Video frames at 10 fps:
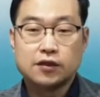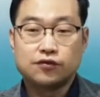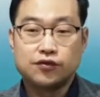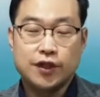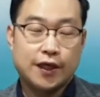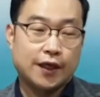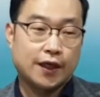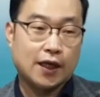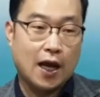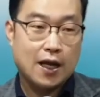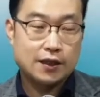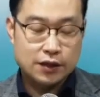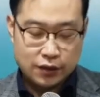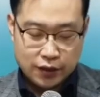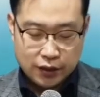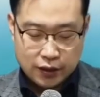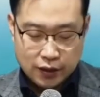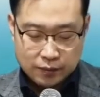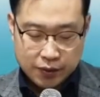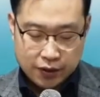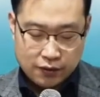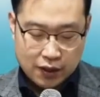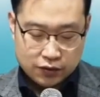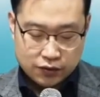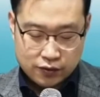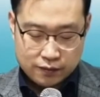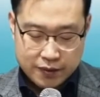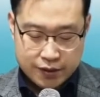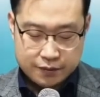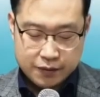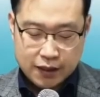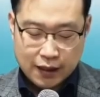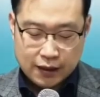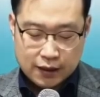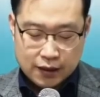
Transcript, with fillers: 우리에게 간절히 필요한 줄 믿습니다.